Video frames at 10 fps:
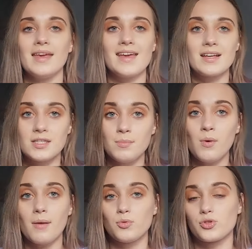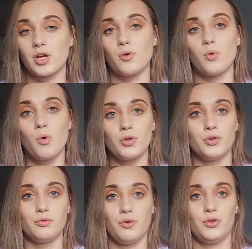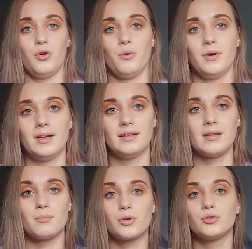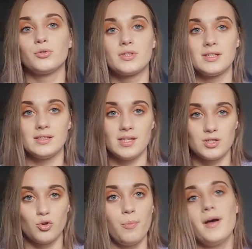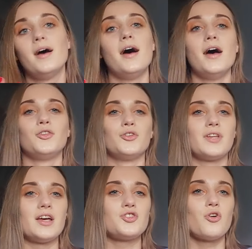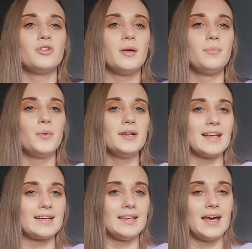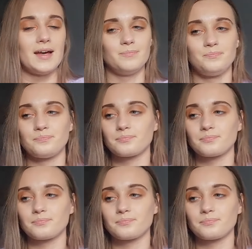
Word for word: jak zmyłam już taką chłodną wodą e, ten produkt ze stóp, to też one były takie